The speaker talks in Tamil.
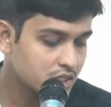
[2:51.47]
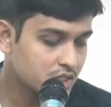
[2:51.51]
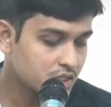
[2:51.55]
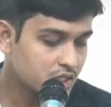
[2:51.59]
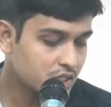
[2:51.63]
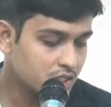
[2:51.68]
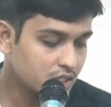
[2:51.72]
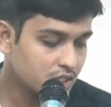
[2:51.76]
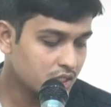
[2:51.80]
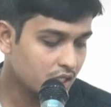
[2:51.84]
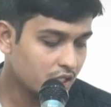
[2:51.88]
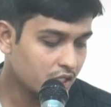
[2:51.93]

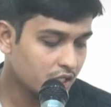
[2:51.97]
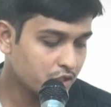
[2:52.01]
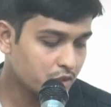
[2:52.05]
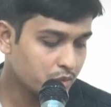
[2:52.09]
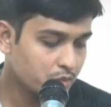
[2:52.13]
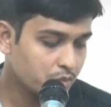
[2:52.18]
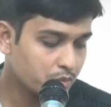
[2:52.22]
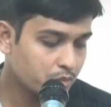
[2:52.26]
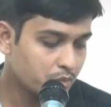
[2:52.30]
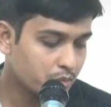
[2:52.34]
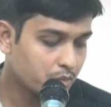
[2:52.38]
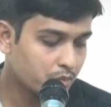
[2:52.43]

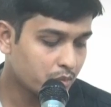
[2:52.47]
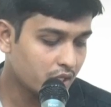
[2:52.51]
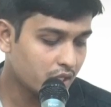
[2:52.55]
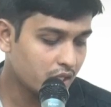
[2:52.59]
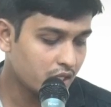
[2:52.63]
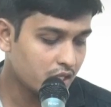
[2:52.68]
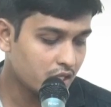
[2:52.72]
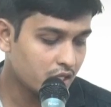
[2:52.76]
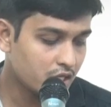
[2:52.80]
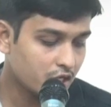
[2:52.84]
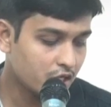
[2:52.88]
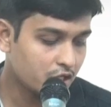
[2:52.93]
ஜின்களையும்
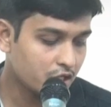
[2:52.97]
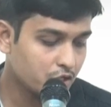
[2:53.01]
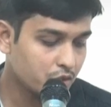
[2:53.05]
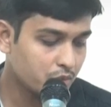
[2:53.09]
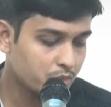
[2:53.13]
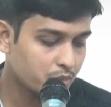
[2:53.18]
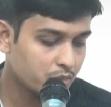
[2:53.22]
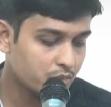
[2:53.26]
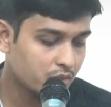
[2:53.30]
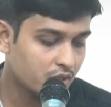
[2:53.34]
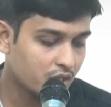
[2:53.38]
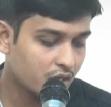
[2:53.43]

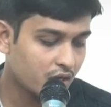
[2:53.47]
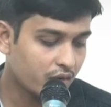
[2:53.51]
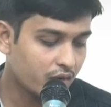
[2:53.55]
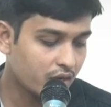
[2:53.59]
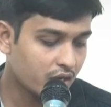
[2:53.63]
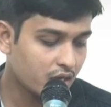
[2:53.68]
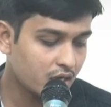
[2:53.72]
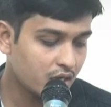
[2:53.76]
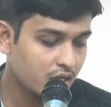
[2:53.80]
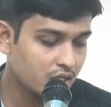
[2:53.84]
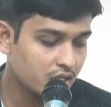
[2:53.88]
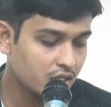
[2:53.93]
மனிதர்களையும்
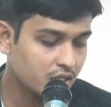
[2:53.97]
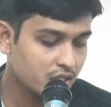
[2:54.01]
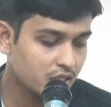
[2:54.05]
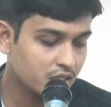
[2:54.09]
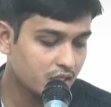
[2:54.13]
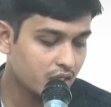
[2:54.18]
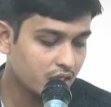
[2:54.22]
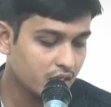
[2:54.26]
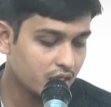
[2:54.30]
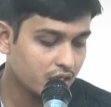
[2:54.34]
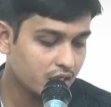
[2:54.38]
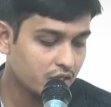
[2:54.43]
அவர்கள்
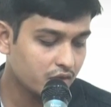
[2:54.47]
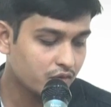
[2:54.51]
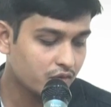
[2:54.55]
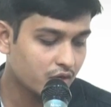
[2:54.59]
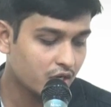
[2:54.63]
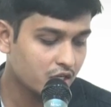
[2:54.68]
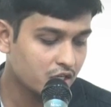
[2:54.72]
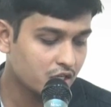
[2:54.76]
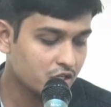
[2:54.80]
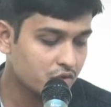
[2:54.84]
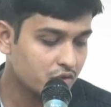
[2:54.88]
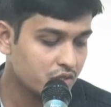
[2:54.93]
என்னை
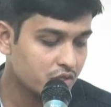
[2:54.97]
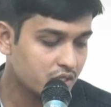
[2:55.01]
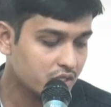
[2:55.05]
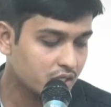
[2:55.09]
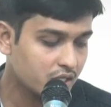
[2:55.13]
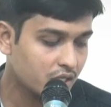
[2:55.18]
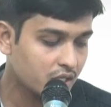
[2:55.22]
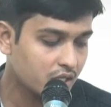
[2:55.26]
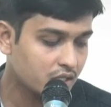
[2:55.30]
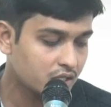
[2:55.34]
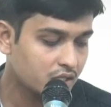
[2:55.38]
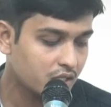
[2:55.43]

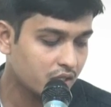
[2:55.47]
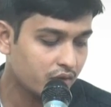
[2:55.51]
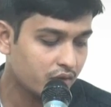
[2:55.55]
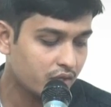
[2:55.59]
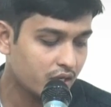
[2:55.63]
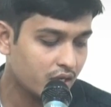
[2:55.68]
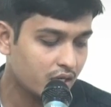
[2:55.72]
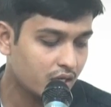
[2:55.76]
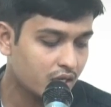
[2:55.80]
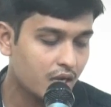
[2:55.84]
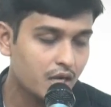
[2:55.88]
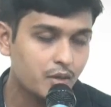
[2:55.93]
வணங்குவதற்கே தவிர
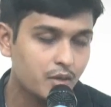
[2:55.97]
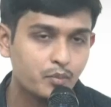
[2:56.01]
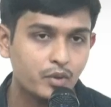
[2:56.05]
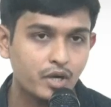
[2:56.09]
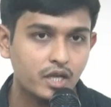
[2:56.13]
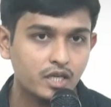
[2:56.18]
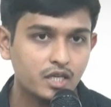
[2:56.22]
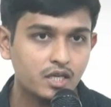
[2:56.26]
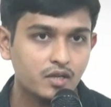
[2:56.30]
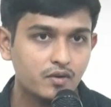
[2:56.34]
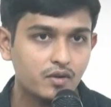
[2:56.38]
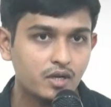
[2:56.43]
நான்
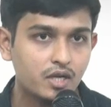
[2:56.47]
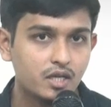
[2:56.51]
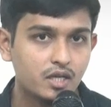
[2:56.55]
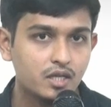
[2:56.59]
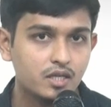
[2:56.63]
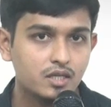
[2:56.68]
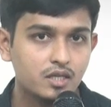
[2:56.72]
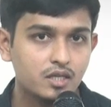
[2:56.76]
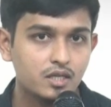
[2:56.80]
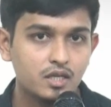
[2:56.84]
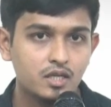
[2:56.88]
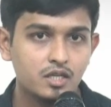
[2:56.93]
படைக்கவில்லை
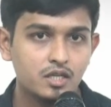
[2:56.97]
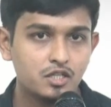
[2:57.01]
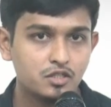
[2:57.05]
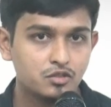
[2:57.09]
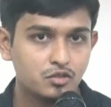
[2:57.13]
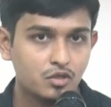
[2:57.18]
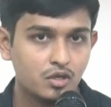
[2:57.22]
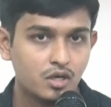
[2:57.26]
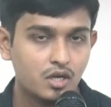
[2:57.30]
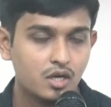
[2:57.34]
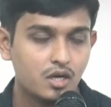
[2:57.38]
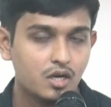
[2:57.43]
என்று
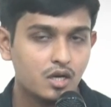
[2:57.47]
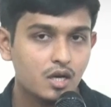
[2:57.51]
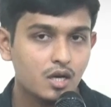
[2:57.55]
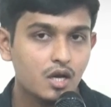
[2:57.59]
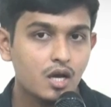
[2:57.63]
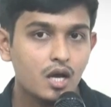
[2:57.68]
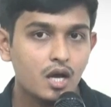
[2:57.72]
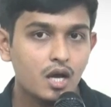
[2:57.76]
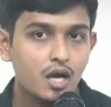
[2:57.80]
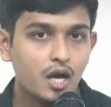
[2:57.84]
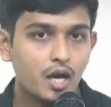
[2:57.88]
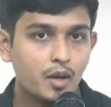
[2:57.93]
சொல்கிறான்
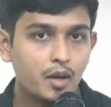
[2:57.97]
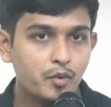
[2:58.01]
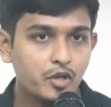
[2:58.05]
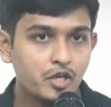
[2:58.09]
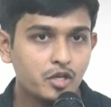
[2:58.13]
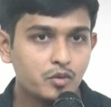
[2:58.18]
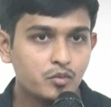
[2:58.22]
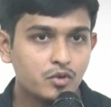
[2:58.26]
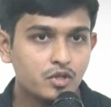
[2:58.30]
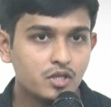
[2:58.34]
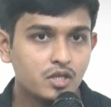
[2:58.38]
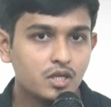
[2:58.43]

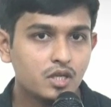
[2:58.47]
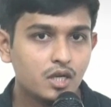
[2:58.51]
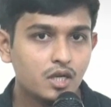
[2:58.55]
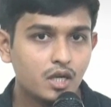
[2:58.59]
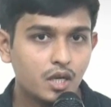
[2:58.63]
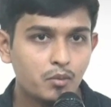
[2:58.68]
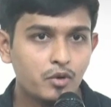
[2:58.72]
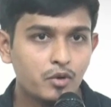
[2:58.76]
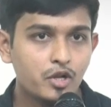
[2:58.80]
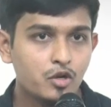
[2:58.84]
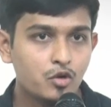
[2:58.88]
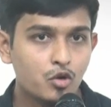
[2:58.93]
அப்படிங்கும்போது
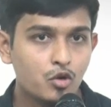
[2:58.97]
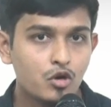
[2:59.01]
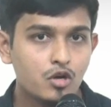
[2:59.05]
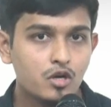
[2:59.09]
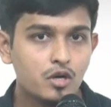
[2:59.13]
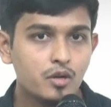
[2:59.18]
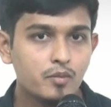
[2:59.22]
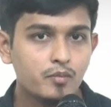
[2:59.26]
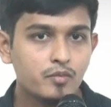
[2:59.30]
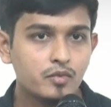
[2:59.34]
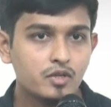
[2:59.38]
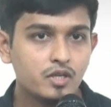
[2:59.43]
நம்முடைய
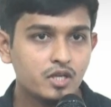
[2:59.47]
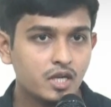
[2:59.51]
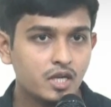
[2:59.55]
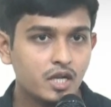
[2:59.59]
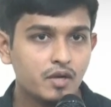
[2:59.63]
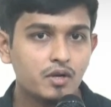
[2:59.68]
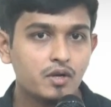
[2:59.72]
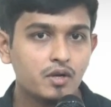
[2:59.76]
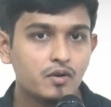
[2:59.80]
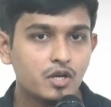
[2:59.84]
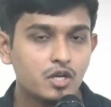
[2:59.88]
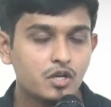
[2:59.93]
நோக்கம்
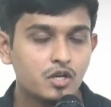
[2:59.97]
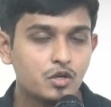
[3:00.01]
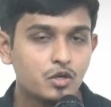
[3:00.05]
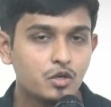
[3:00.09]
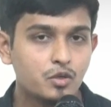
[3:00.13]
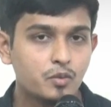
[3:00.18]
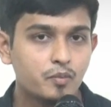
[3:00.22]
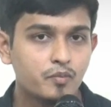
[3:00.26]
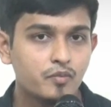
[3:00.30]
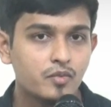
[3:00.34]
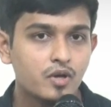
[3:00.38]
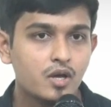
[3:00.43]
இறைவனை
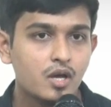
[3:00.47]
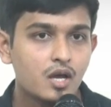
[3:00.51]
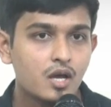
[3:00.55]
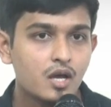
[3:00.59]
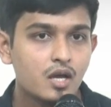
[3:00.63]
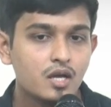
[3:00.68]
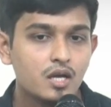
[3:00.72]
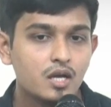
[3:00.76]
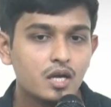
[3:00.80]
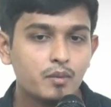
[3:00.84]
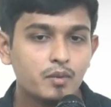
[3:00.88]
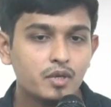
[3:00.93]
வணங்கணும்
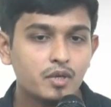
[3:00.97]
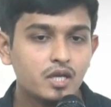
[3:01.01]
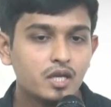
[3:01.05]
நம்ம